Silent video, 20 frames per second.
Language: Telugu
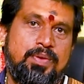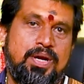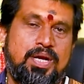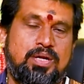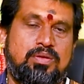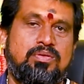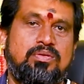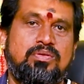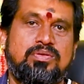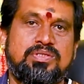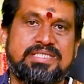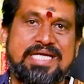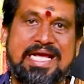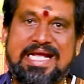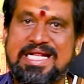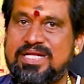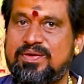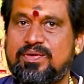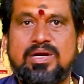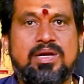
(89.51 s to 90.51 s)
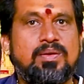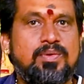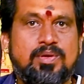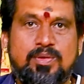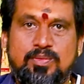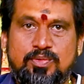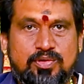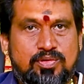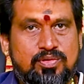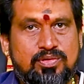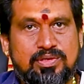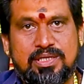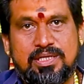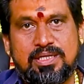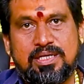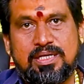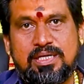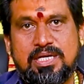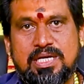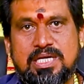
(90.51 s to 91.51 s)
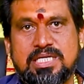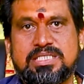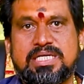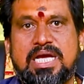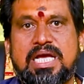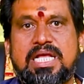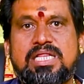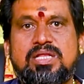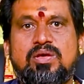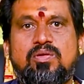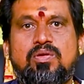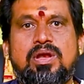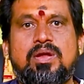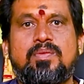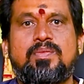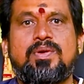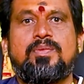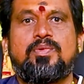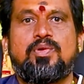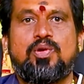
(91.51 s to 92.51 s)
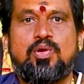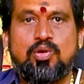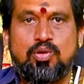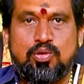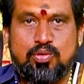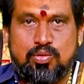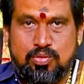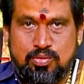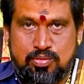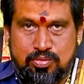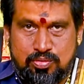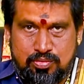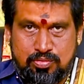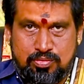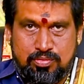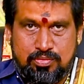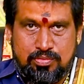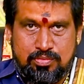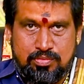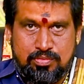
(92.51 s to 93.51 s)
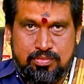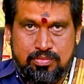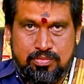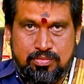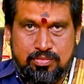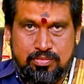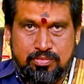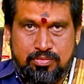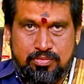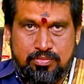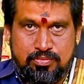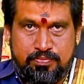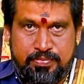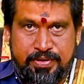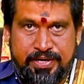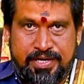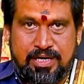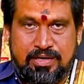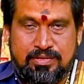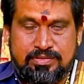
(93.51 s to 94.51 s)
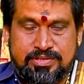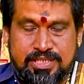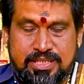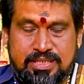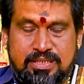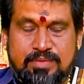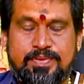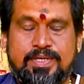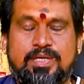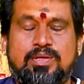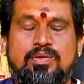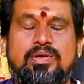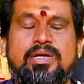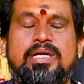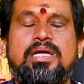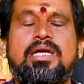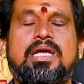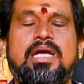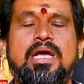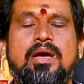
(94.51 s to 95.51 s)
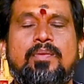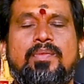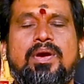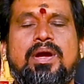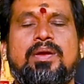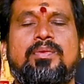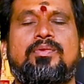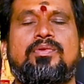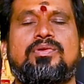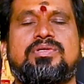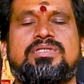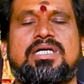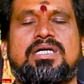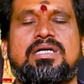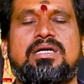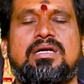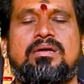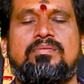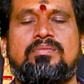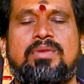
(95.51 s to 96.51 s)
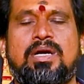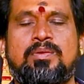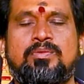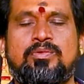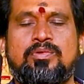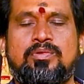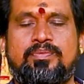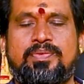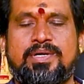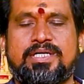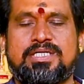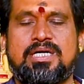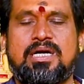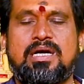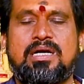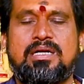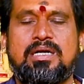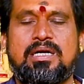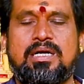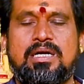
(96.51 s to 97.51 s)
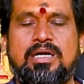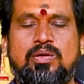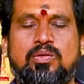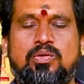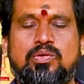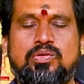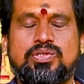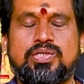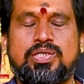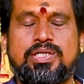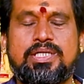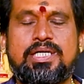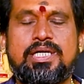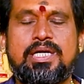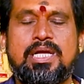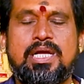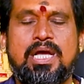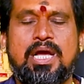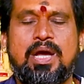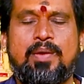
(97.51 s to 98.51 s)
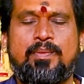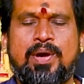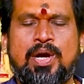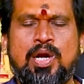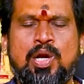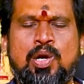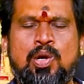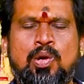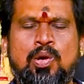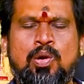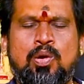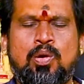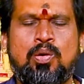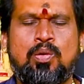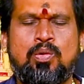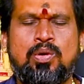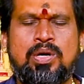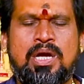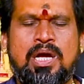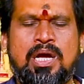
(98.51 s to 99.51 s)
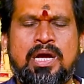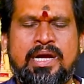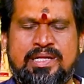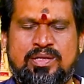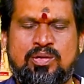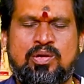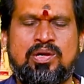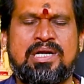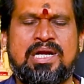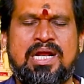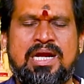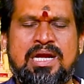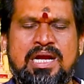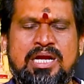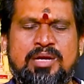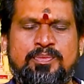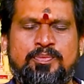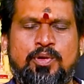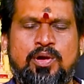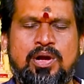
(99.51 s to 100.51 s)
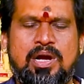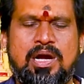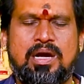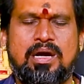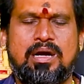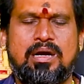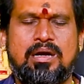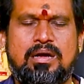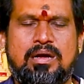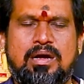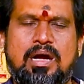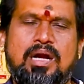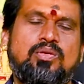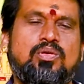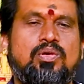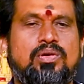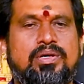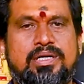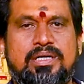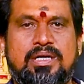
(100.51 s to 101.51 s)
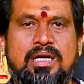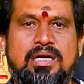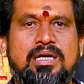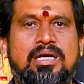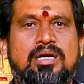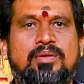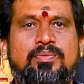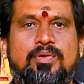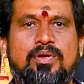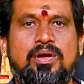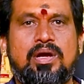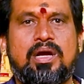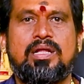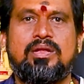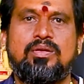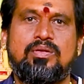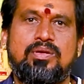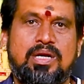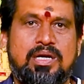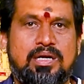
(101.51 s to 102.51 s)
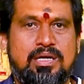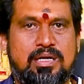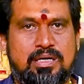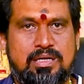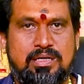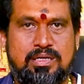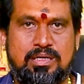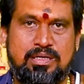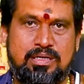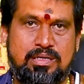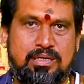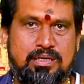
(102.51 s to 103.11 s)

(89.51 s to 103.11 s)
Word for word: మనకు సైంధవ లమనం ఉంటుంది కదా సైంధవ లమనం రెండు పిడికడు చేతులు పట్టుకొని మనము సక్ల మనము ప్రశాంతంగా ఇలా కూర్చొని మనలో ఉన్న ఏదో ఒక నల్లటి పొగ అనుకోండి నల్లటి పొగ నల్లటి